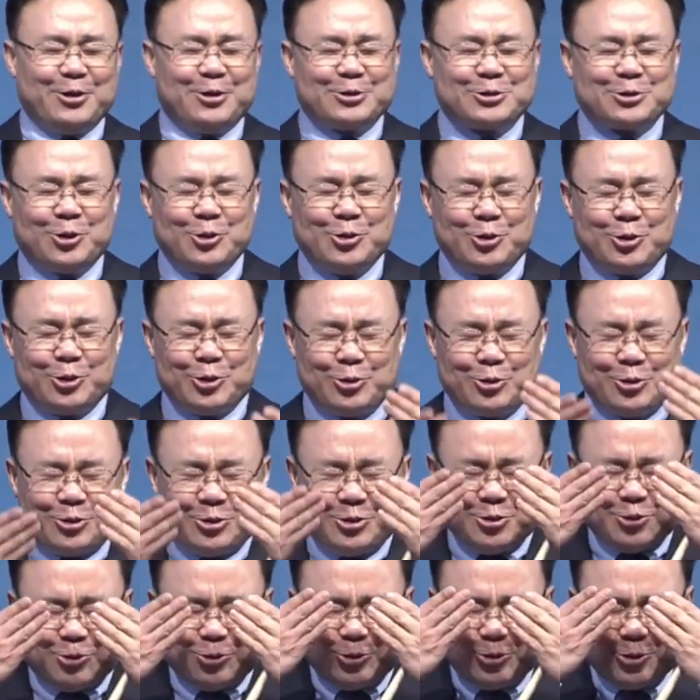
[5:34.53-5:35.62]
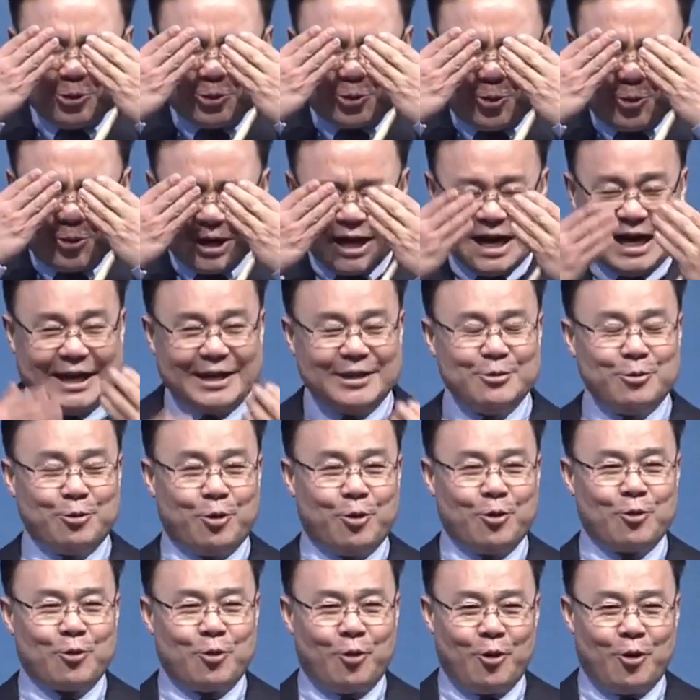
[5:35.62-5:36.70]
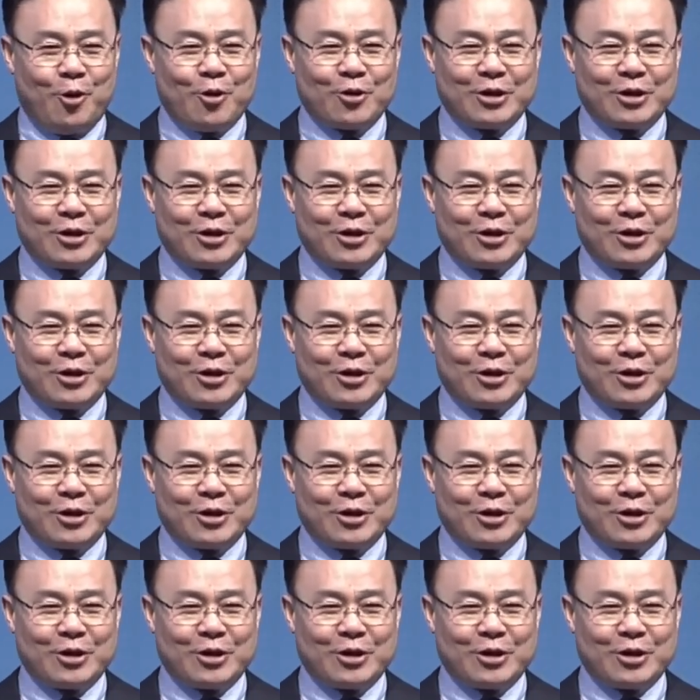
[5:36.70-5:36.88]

손으로 눈을 꼭 가리고 꼭